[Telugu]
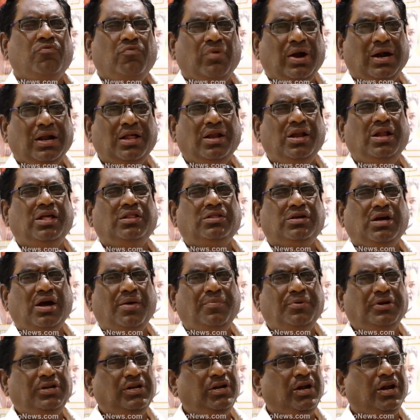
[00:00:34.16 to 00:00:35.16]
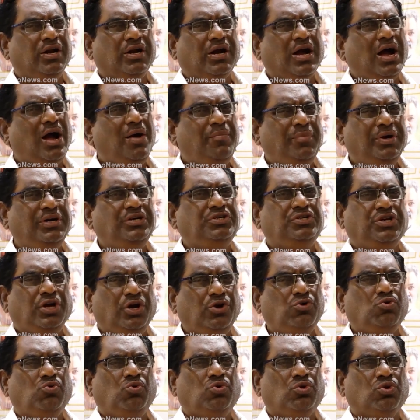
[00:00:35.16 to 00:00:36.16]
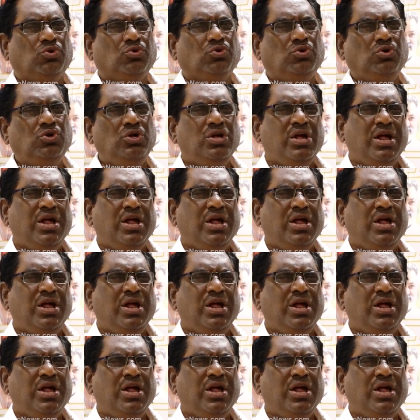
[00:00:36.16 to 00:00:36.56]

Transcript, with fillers: వెళ్ళలేదు కాబట్టి నేను కామెంట్ చేయకూడదు